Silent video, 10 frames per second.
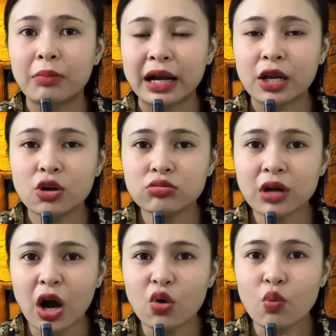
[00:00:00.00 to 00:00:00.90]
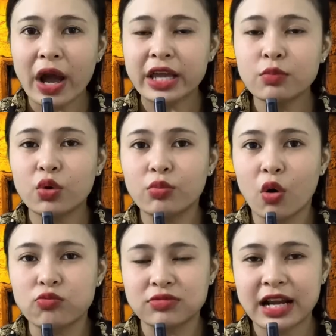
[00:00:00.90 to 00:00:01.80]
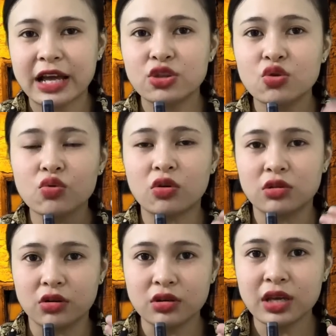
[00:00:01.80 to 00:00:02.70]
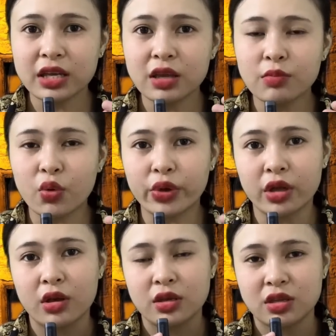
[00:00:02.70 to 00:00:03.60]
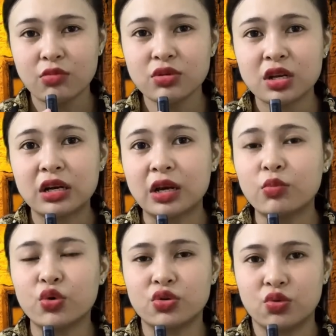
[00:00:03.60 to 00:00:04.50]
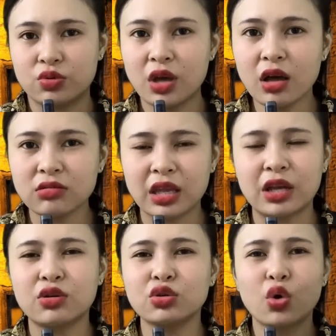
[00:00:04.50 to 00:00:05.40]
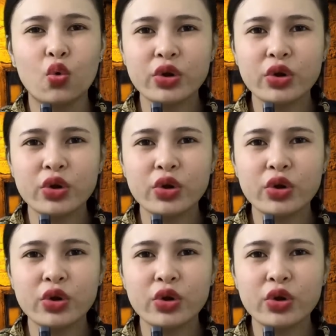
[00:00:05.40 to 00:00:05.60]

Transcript: Mà cái lúc đó ngoài cái mùi bùn ra, chú còn ngửi thấy cái mùi giống như là cái mùi chuột chết vậy, nó